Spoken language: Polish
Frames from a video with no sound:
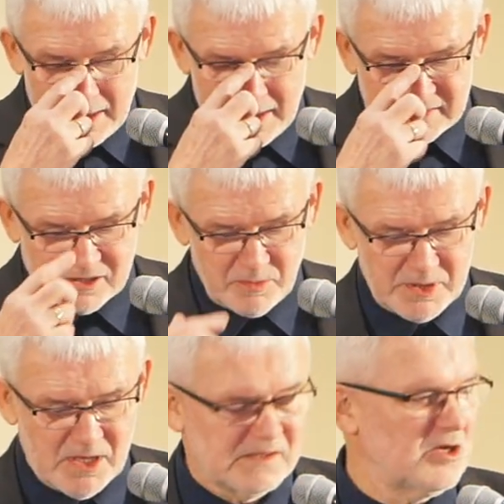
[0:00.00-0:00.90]
Y,
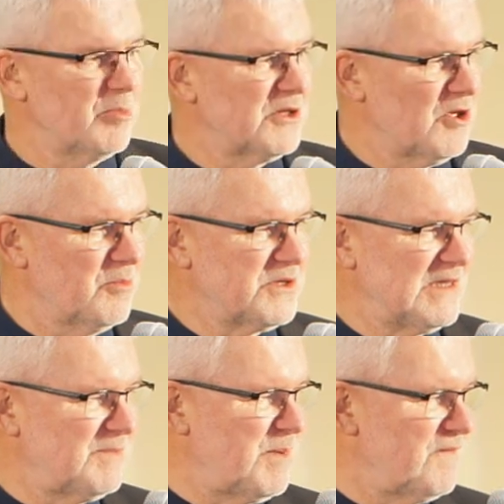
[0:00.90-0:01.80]
zrobi, zrobię to
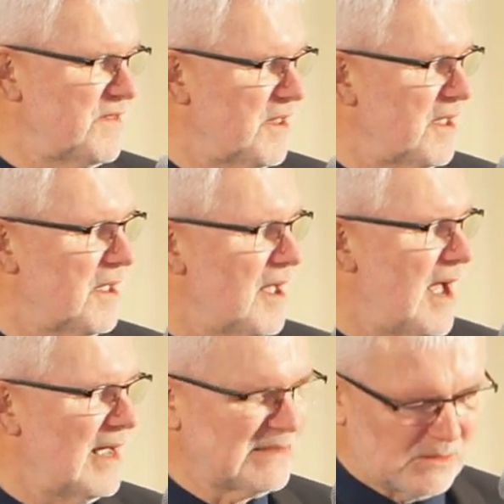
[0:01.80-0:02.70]
przez pewne
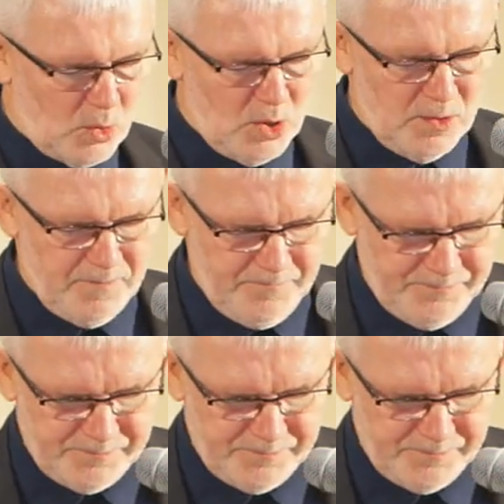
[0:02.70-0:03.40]
hasło.